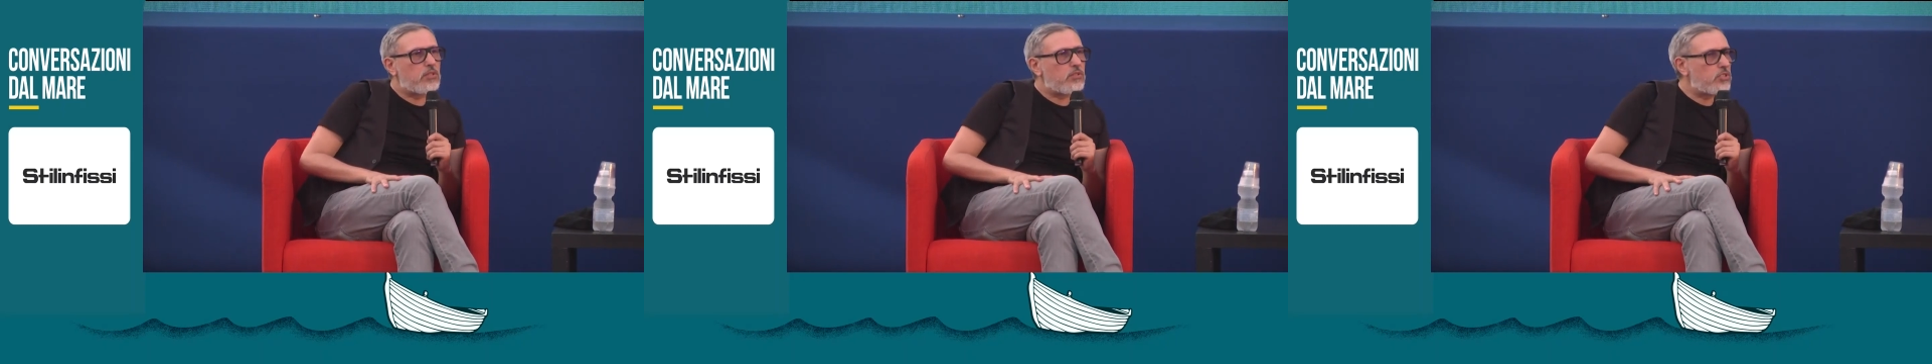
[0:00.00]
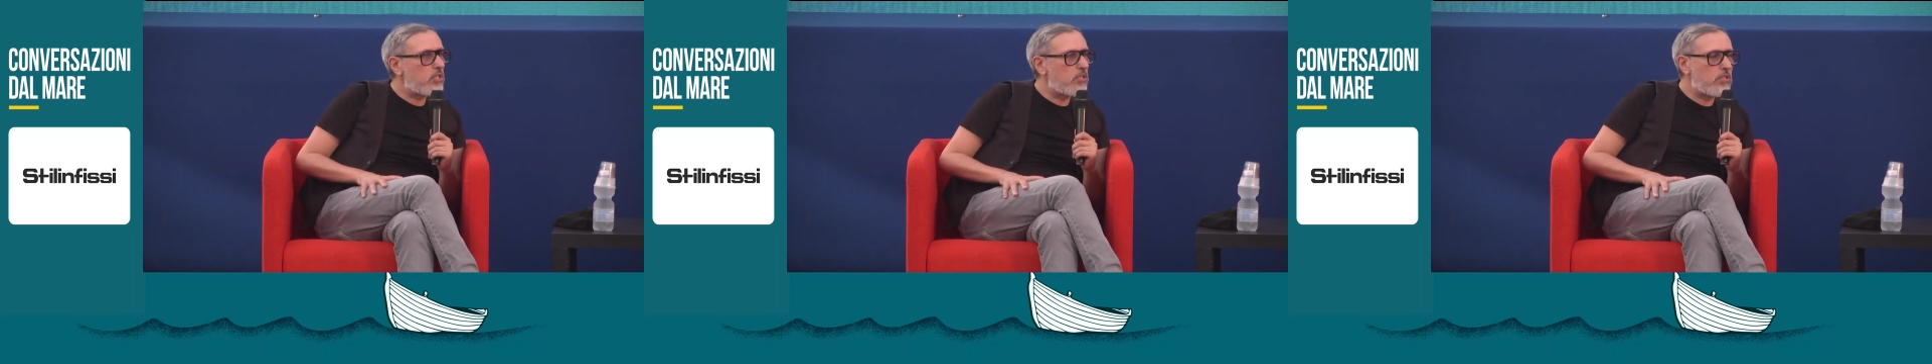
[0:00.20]

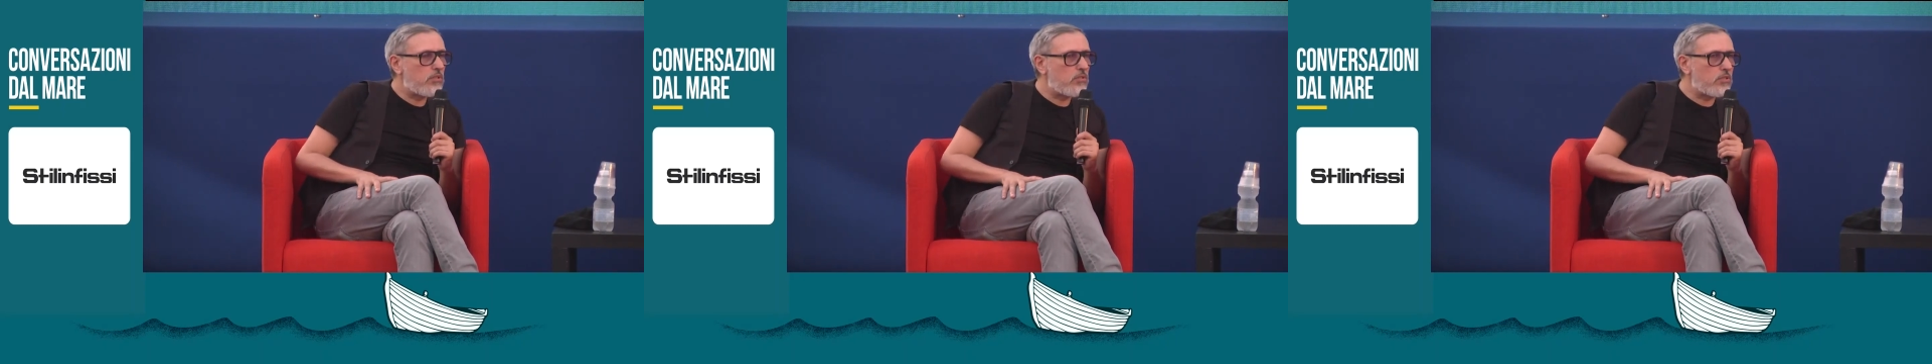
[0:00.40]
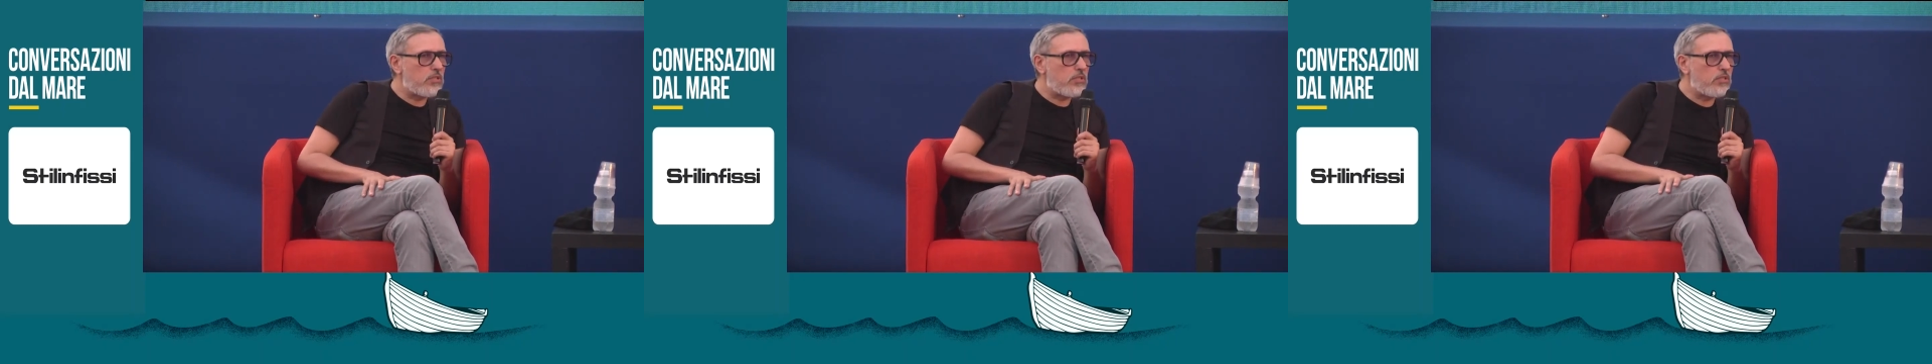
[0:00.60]
ho
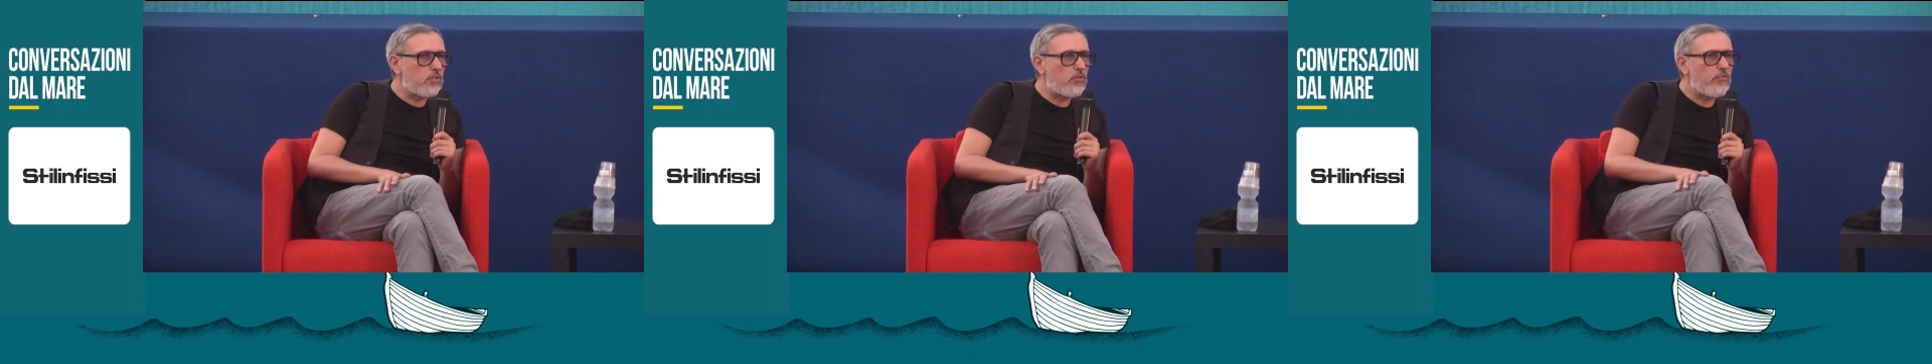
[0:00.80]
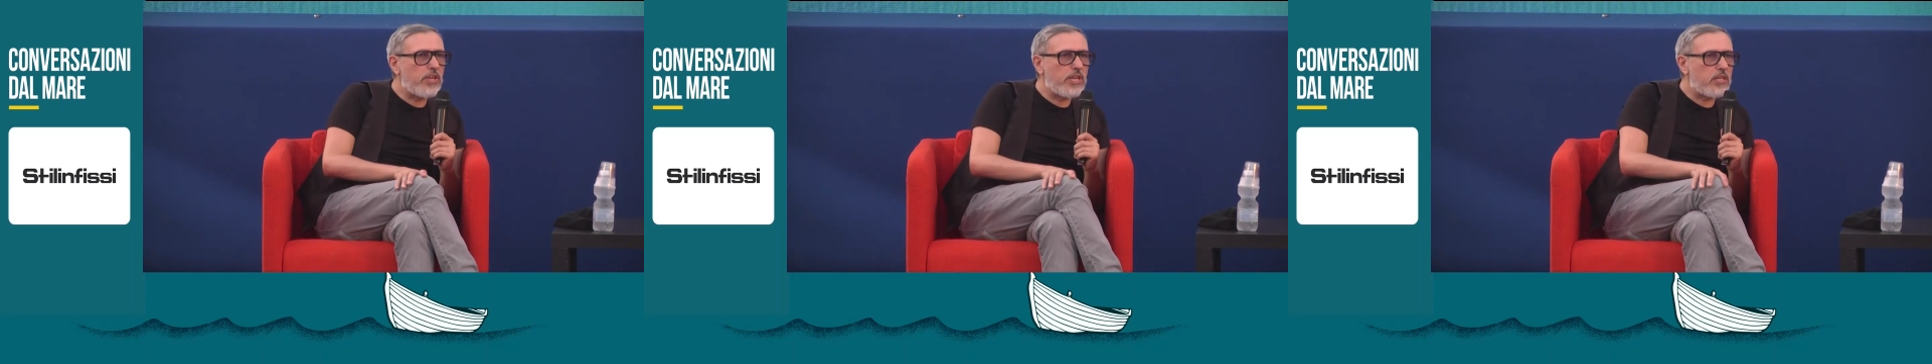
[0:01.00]
sentito di
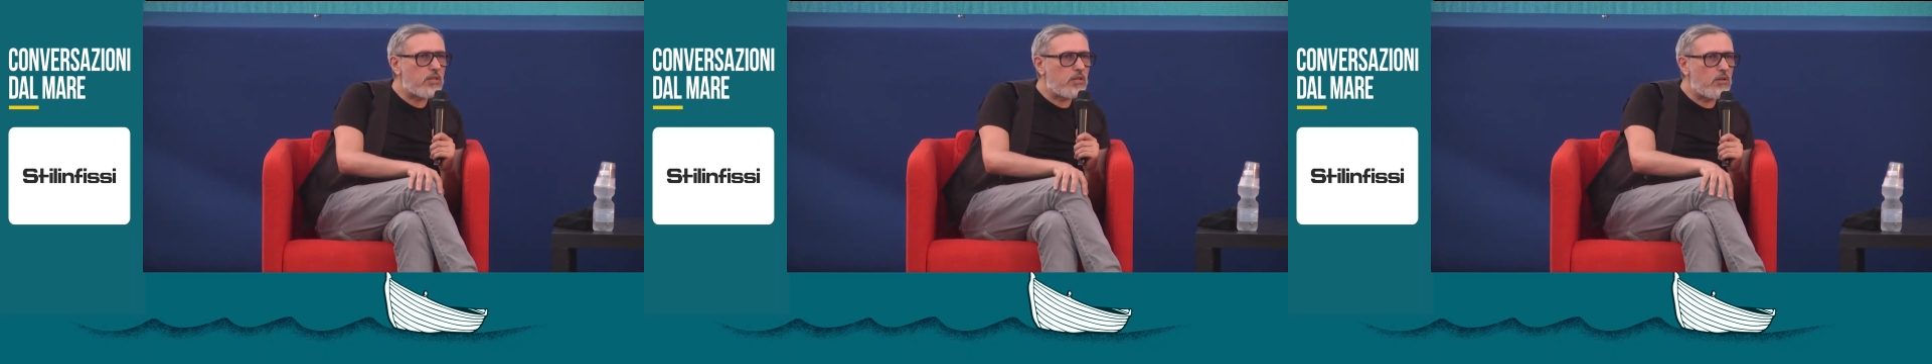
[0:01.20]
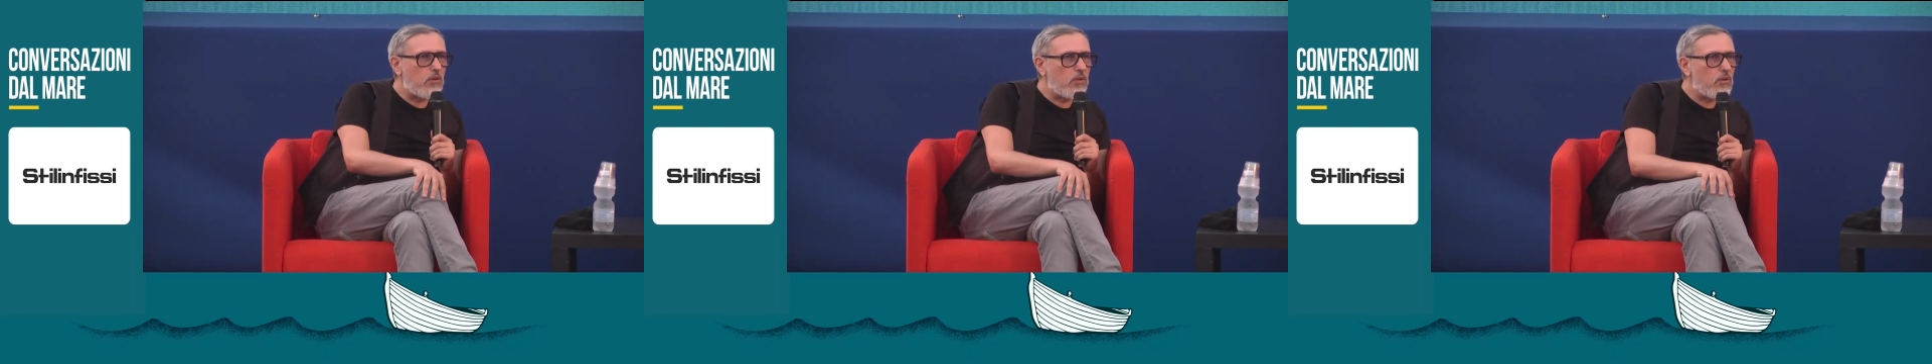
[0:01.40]

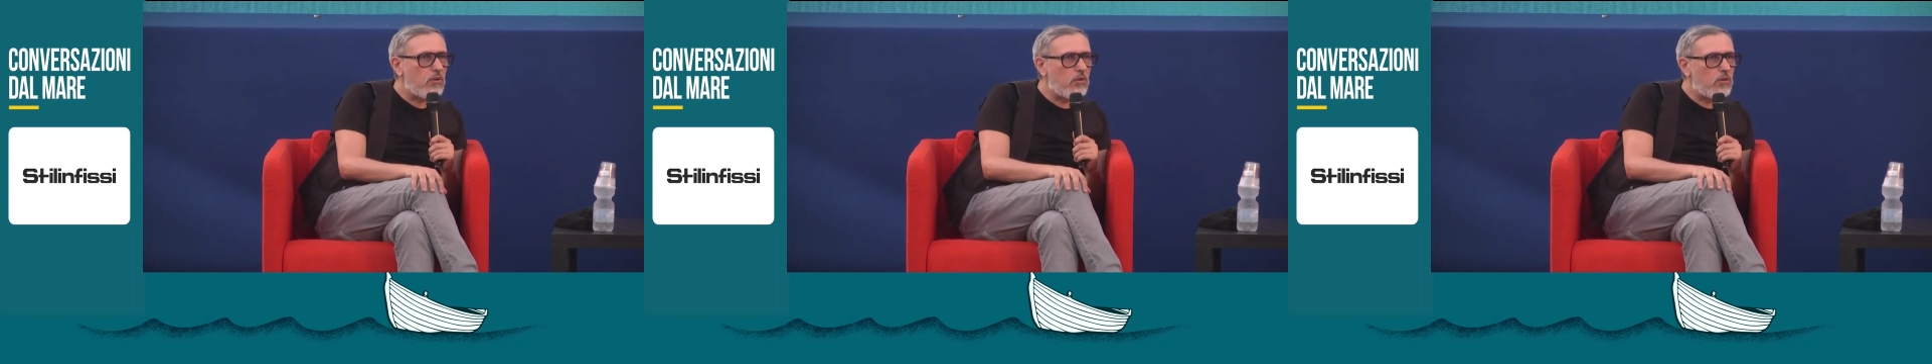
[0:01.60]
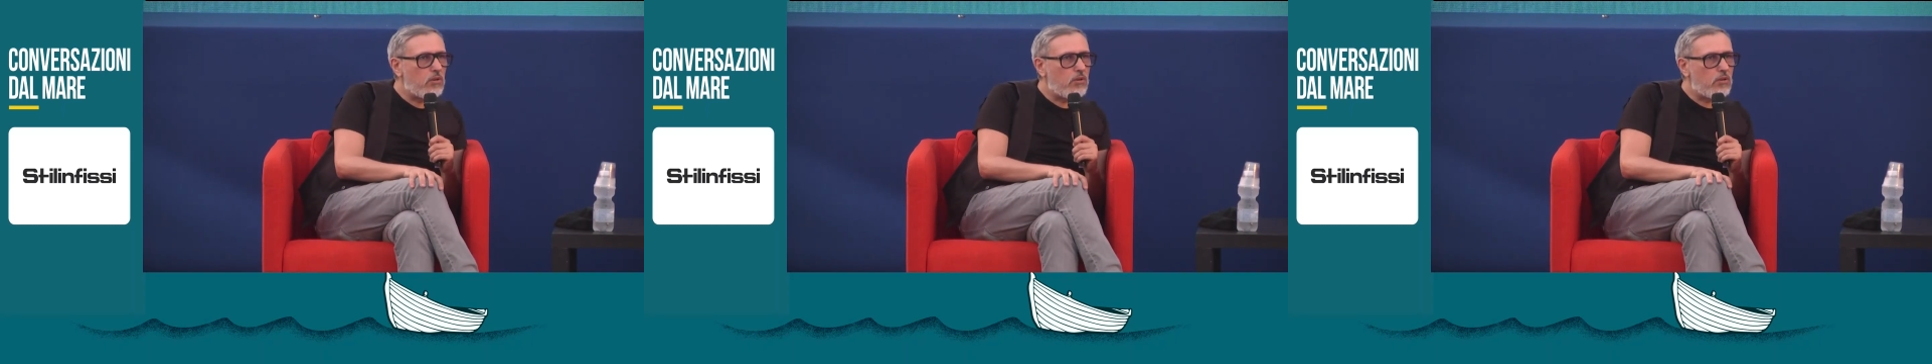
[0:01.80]

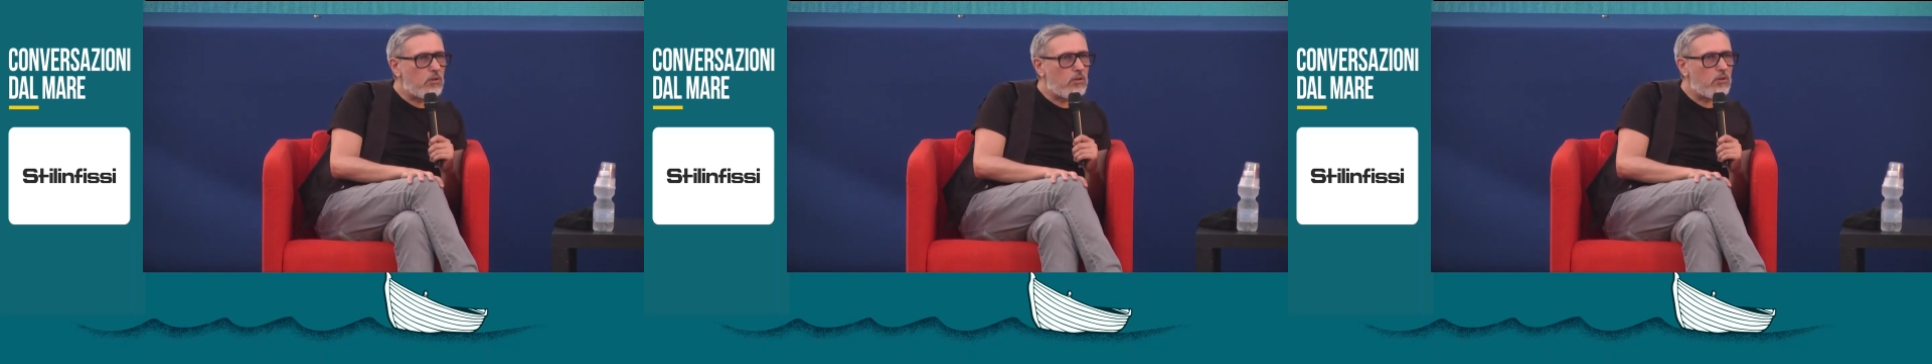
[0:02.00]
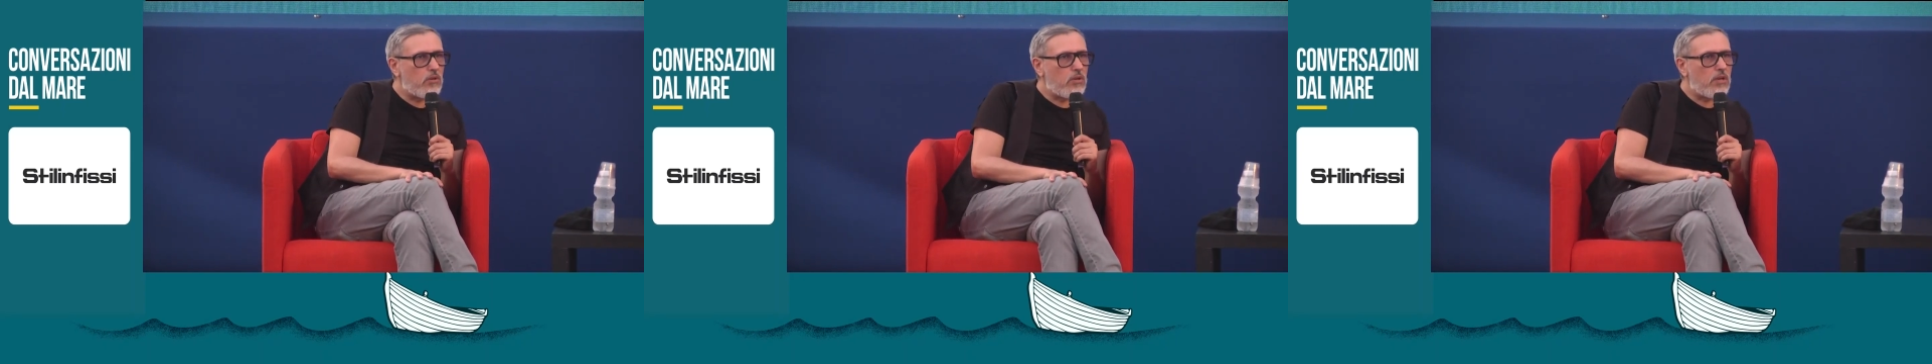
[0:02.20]

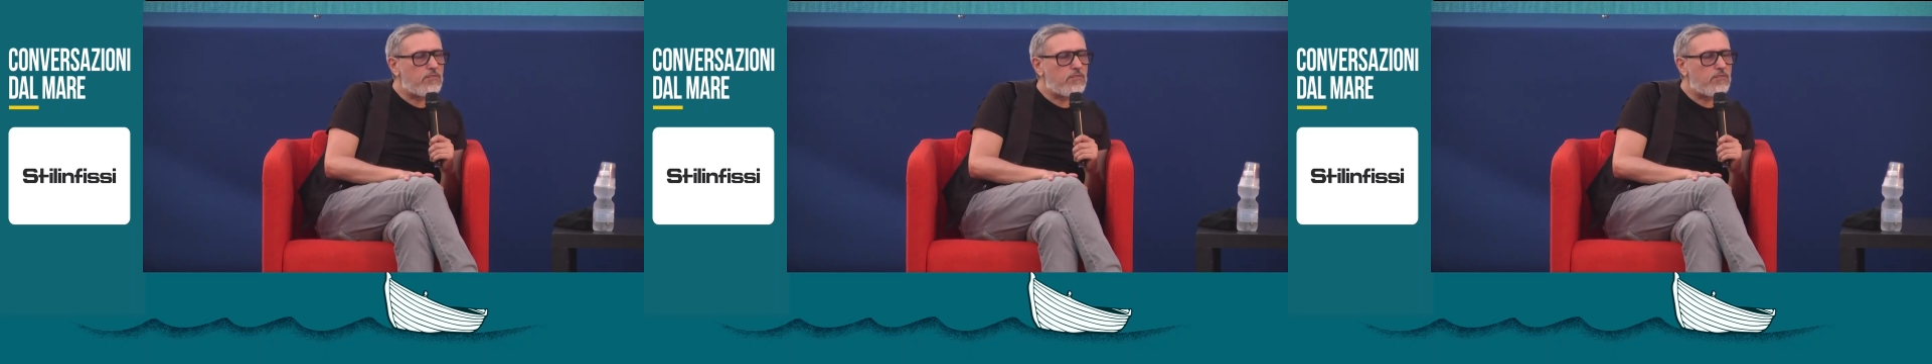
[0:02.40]
doverlo